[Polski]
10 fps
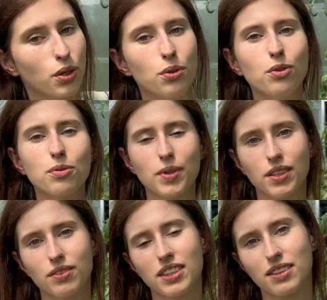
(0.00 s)
już
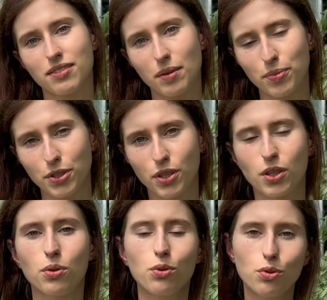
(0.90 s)
będą w ten wapń
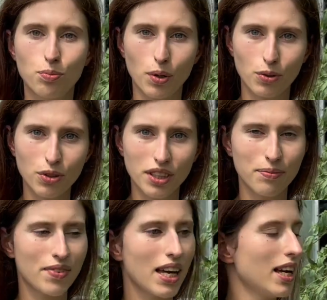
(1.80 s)
uzupełnione,
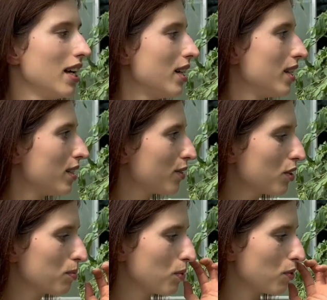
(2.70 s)
co
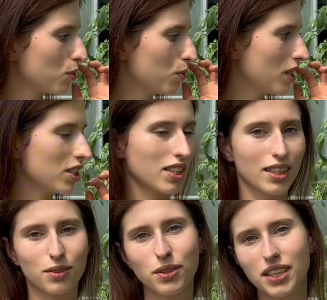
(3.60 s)
spowoduje, że
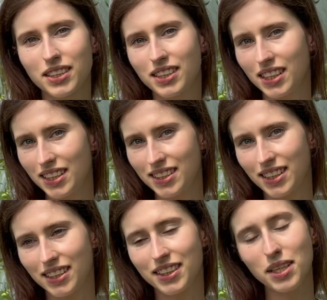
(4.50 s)
ta sucha
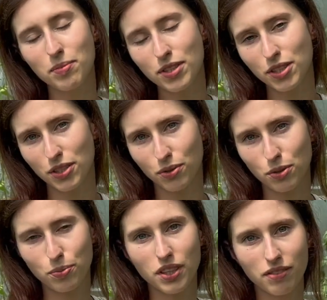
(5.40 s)
zgnilizna nie będzie się
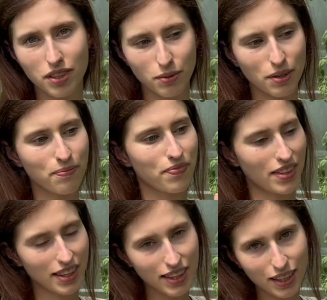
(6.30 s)
już pojawiała
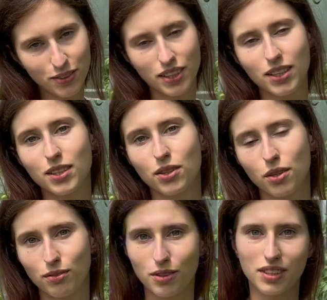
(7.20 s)
na kolejnych
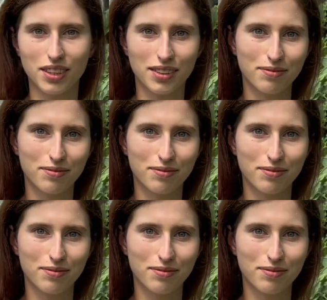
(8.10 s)
owocach.